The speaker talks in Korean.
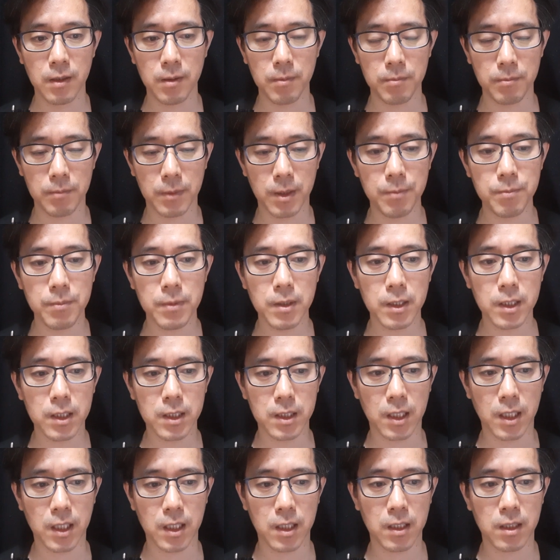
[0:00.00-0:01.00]
몇
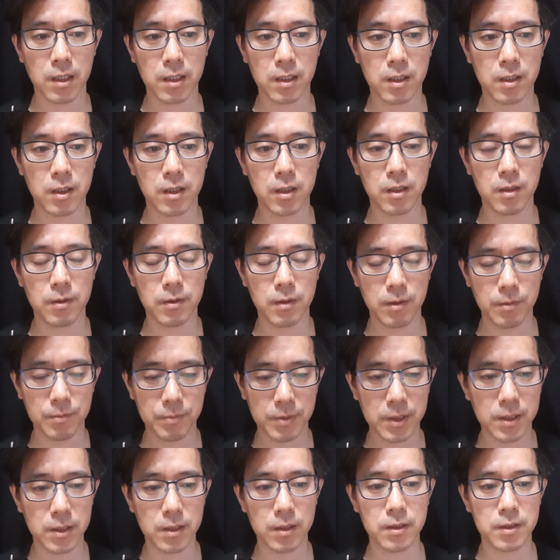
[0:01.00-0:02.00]
명이나 그
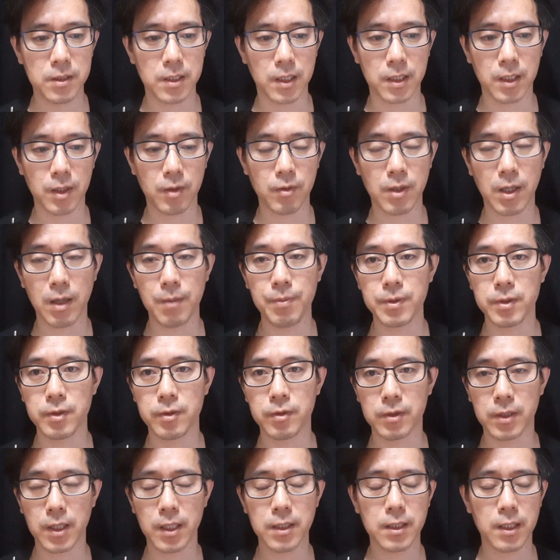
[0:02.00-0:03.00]
빚을 제대로 갚을 수
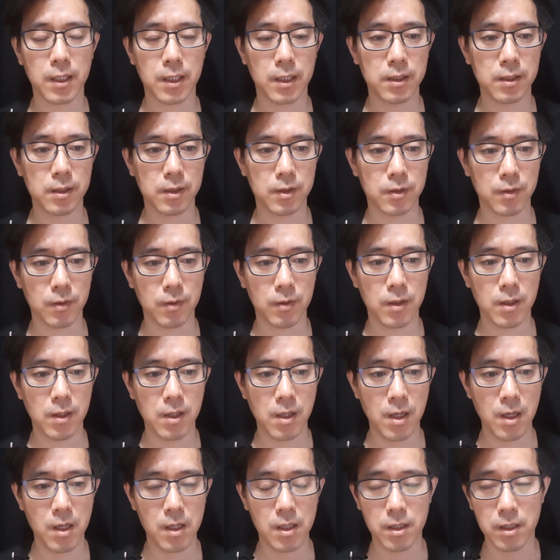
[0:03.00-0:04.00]
있겠냐라는 거죠.
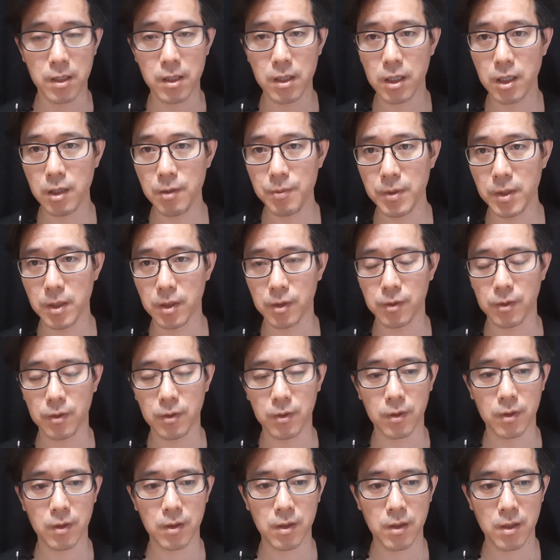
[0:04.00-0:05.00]
2억을
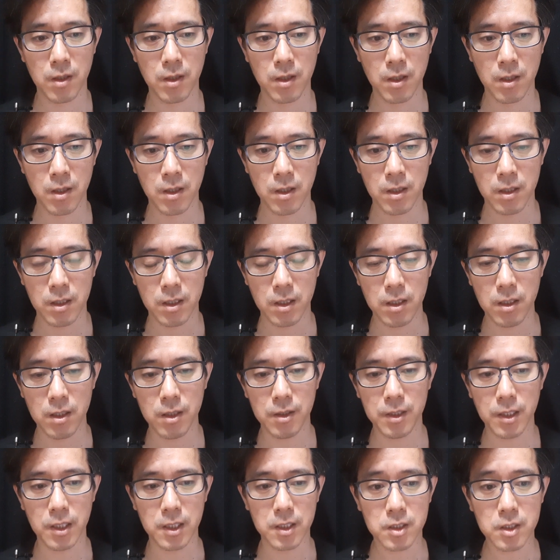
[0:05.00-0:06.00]
빌려도
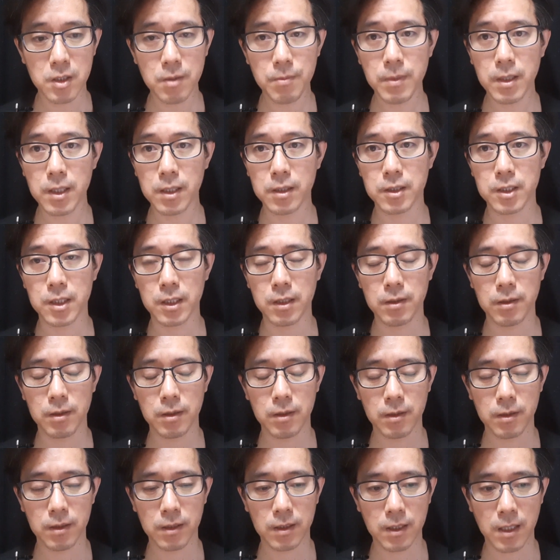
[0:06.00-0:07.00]
1년에 2천만 원씩
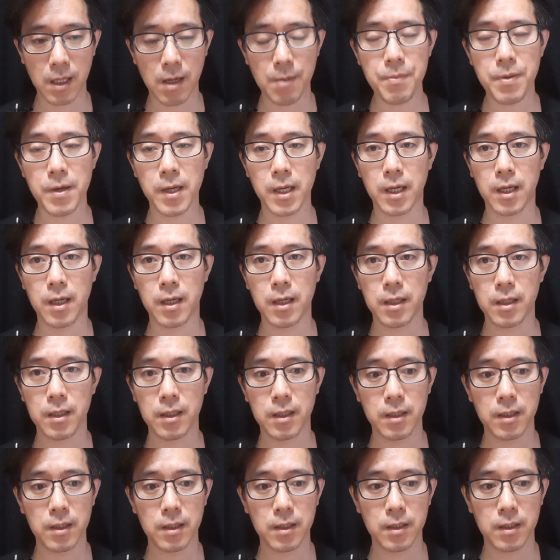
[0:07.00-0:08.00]
갚아야
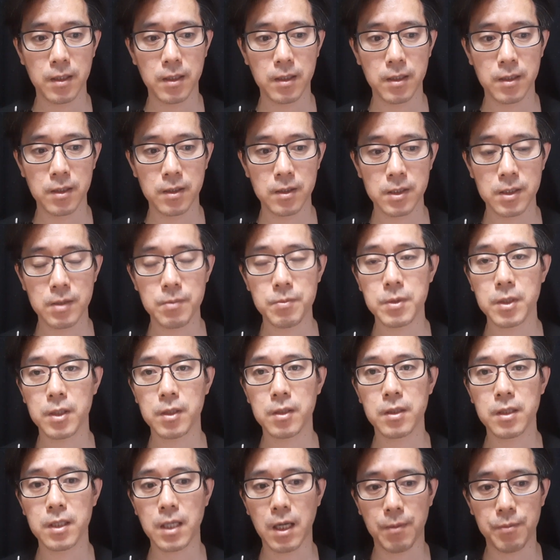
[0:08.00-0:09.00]

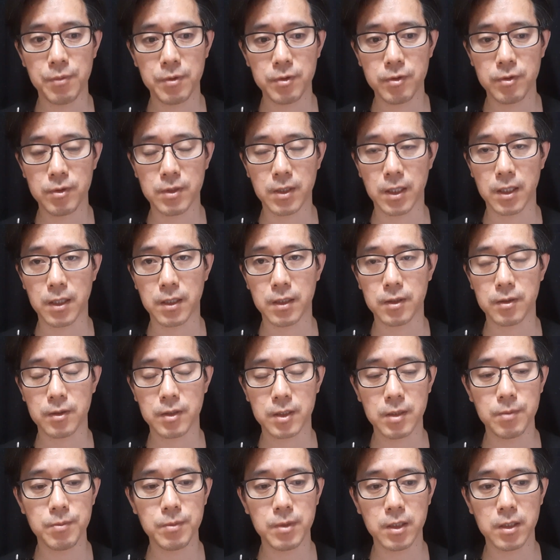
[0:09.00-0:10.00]
10년을 갚을 수 있다라는 거
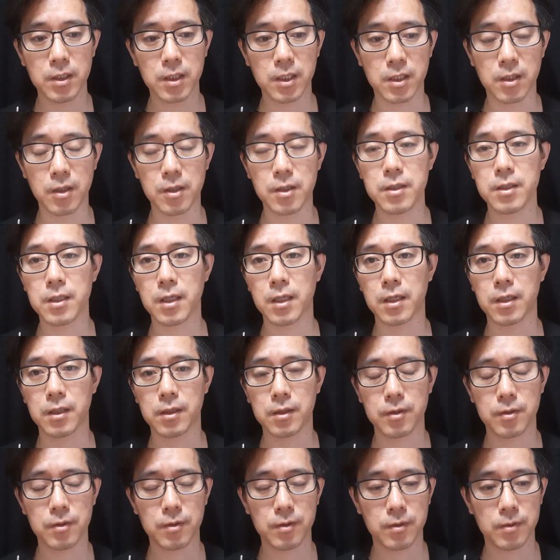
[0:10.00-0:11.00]
10년이 걸린다라는
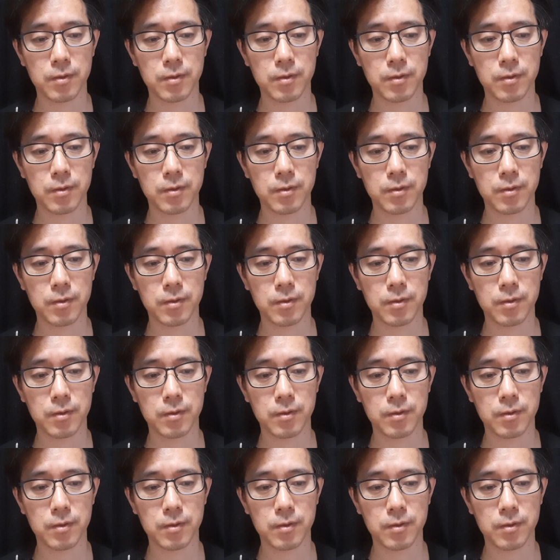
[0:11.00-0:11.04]
거예요.